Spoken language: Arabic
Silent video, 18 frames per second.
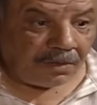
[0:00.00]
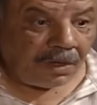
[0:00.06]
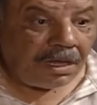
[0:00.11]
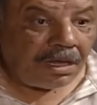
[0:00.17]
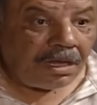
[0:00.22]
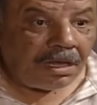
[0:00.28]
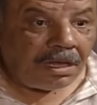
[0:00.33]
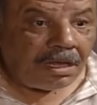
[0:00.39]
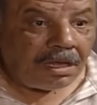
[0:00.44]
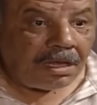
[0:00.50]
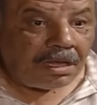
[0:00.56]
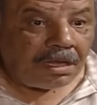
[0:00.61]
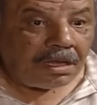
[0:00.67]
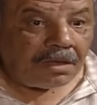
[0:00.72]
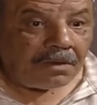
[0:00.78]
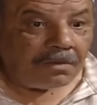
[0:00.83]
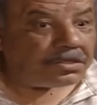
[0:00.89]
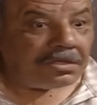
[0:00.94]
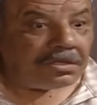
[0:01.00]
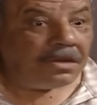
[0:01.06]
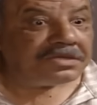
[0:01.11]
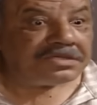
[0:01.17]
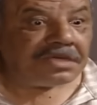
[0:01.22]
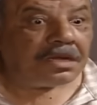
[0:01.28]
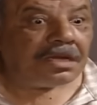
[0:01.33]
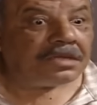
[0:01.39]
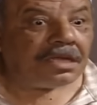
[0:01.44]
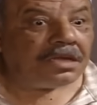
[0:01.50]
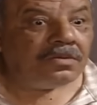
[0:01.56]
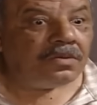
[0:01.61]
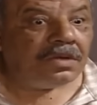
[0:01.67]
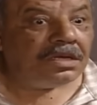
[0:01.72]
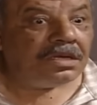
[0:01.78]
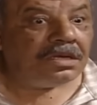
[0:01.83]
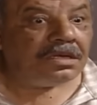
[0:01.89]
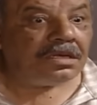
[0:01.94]
حلوة وشلون صارت
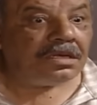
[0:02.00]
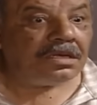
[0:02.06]
حلوه؟